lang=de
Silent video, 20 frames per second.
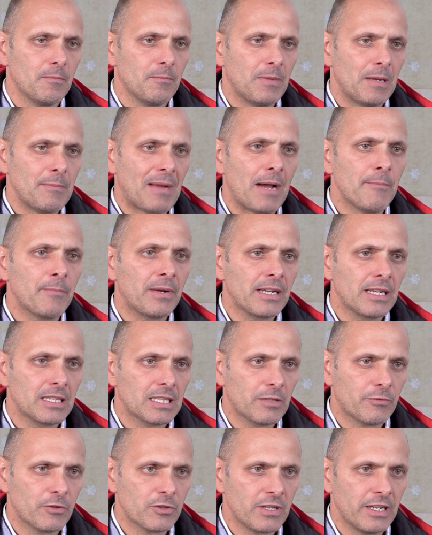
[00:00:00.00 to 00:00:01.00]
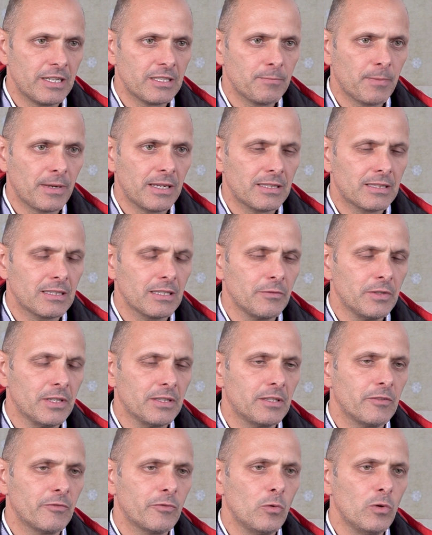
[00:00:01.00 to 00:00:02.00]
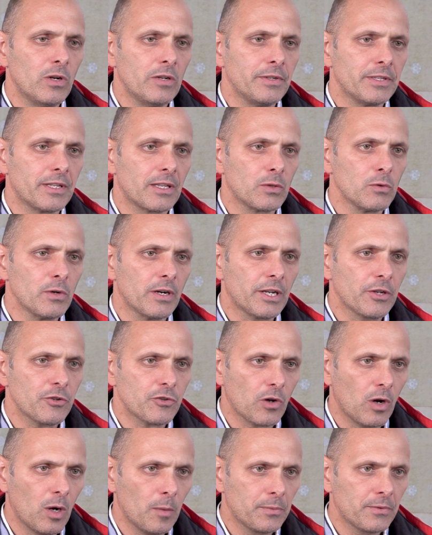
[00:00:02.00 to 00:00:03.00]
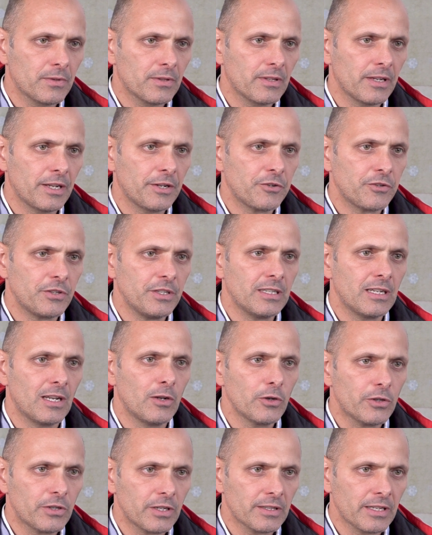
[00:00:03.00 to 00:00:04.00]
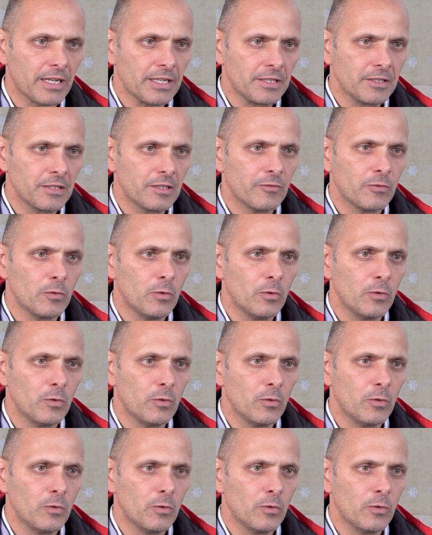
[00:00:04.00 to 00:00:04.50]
beim Anbringen der Verschleißbretter wird die Folie wieder durchgeschraubt, da entstehen Löcher drin in der